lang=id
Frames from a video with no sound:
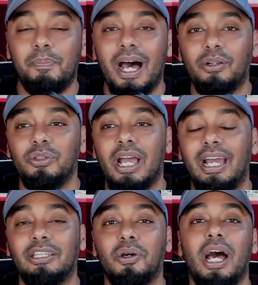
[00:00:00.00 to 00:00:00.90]
baru yang
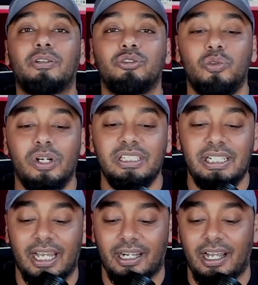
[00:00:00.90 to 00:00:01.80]
itu harus gue
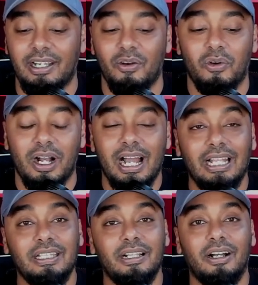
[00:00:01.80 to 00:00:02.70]
share karena gue
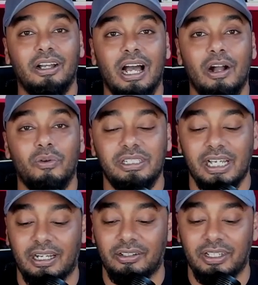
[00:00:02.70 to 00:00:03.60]
gatel kalau gak gue
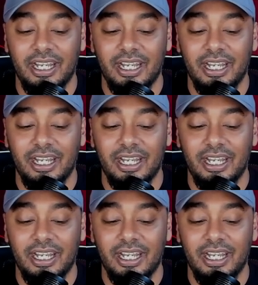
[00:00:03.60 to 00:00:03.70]
share gitu.